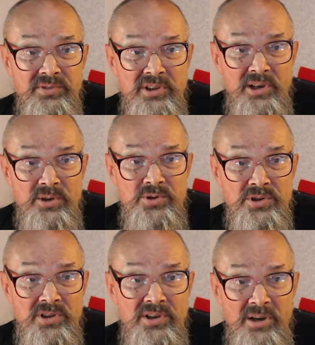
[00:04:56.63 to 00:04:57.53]

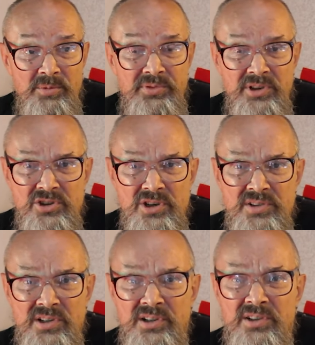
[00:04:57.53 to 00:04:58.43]
играющих как бы
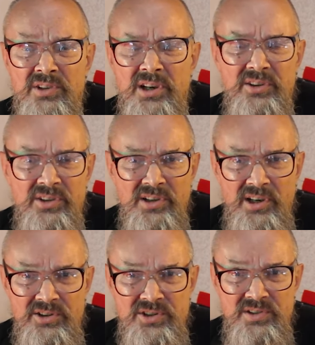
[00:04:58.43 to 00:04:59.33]
фриджаз, их невероятное
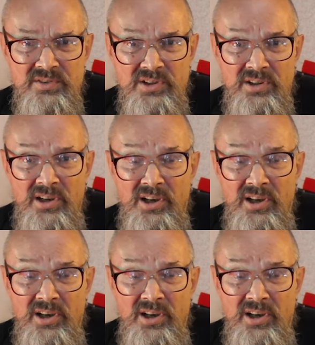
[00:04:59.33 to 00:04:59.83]
количество.